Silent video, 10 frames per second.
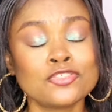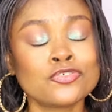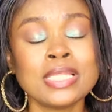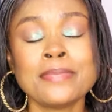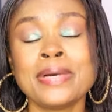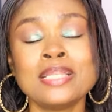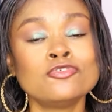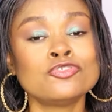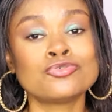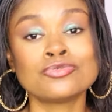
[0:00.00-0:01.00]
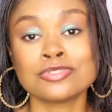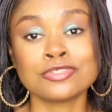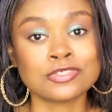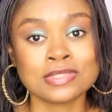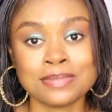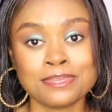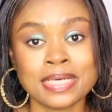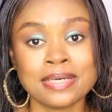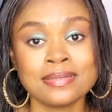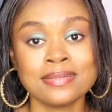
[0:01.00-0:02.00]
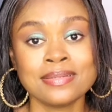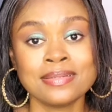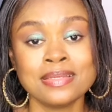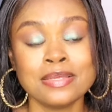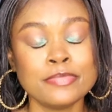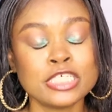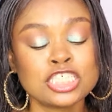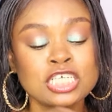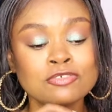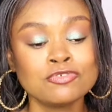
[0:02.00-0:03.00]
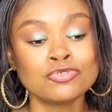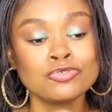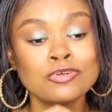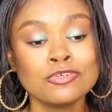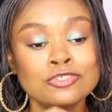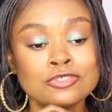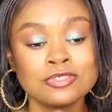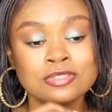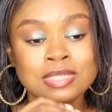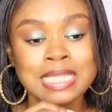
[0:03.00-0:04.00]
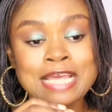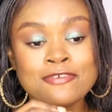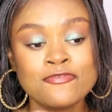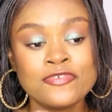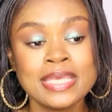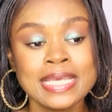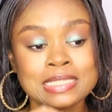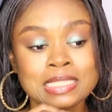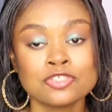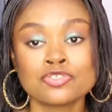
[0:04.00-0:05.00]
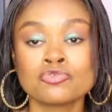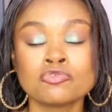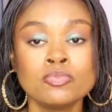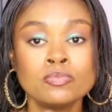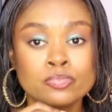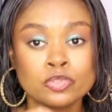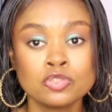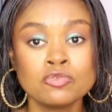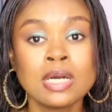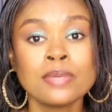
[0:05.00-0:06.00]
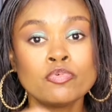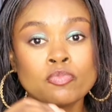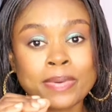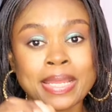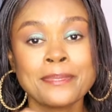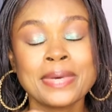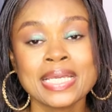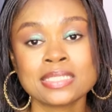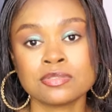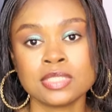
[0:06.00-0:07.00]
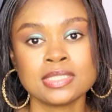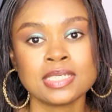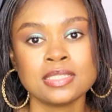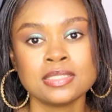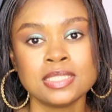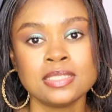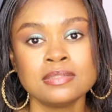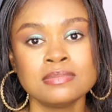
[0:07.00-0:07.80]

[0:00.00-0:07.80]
Je connais pas le jour de ton départ, mais chaque jour que Dieu te donne la vie est un jour pour toi pour préparer ton éternité.